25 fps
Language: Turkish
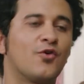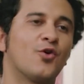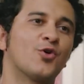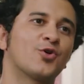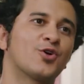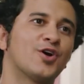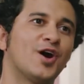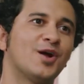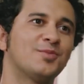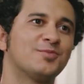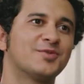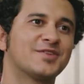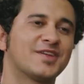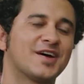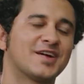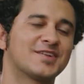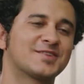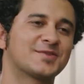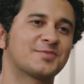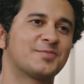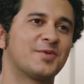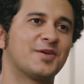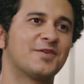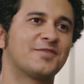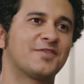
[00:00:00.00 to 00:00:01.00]
Fon kalmadı
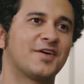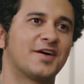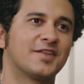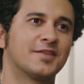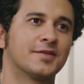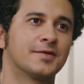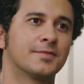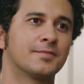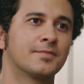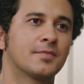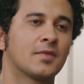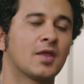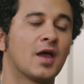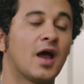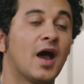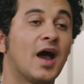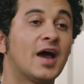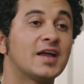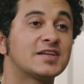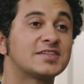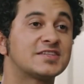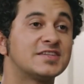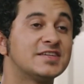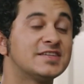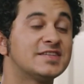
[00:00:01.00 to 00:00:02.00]
artık beyefendi.
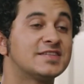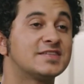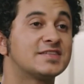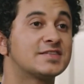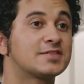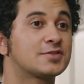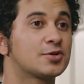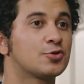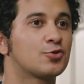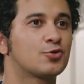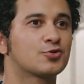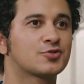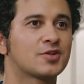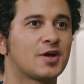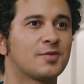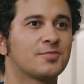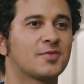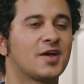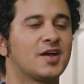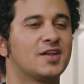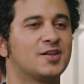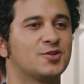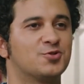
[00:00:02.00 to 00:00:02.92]
Her şeyi dijital ortamda